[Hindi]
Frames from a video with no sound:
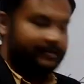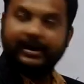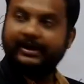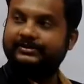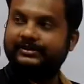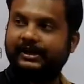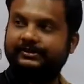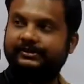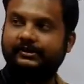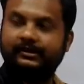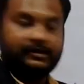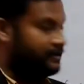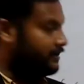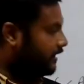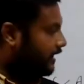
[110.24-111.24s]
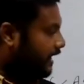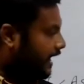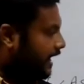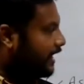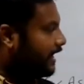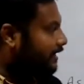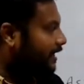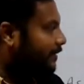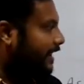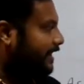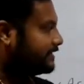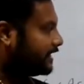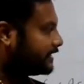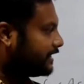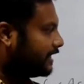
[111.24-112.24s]
का सेक्टर एंगल का
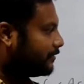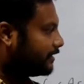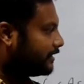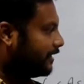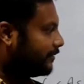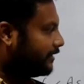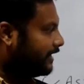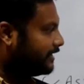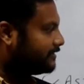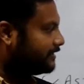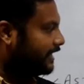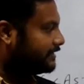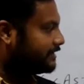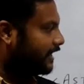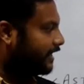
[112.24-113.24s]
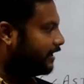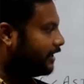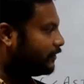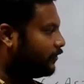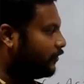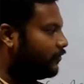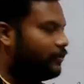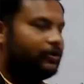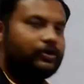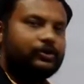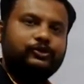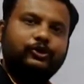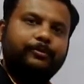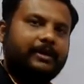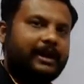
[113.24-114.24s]
सेक्टर मतलब इसने इस एंगल को
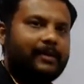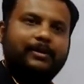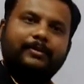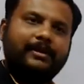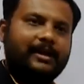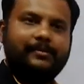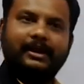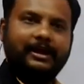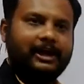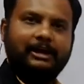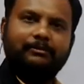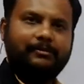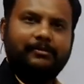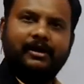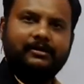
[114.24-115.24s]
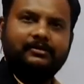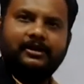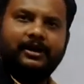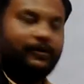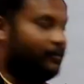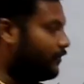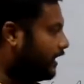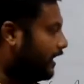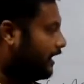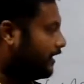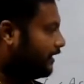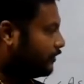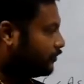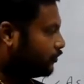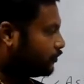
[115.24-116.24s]
दो बराबर बराबर एंगल में बांट दिया होगा
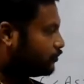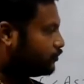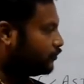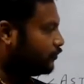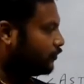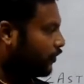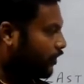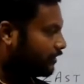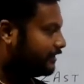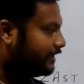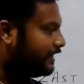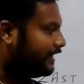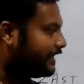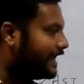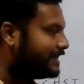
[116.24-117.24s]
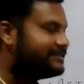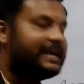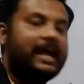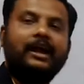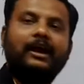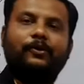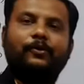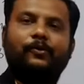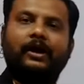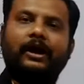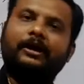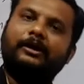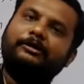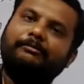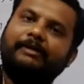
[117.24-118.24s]
तो टू और थ्री कैसे एंगल हो
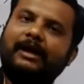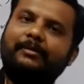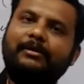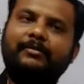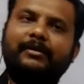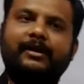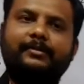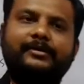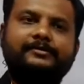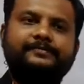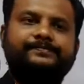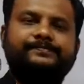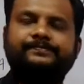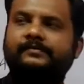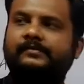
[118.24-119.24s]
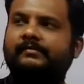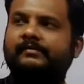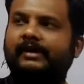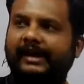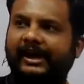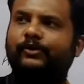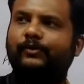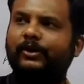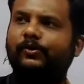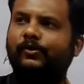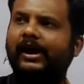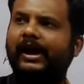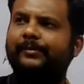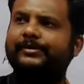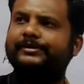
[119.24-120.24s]
गए बराबर बराबर इक्वल हो
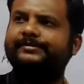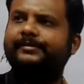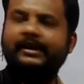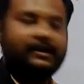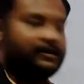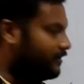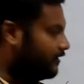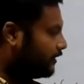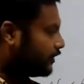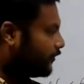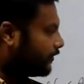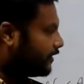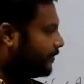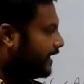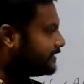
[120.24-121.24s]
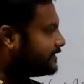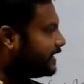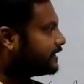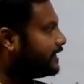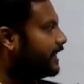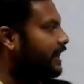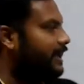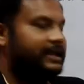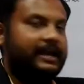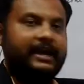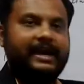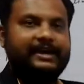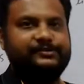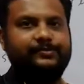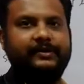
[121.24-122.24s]
गए आपस में ना क्योंकि सेक्टर है ये
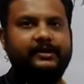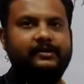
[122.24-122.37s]
एस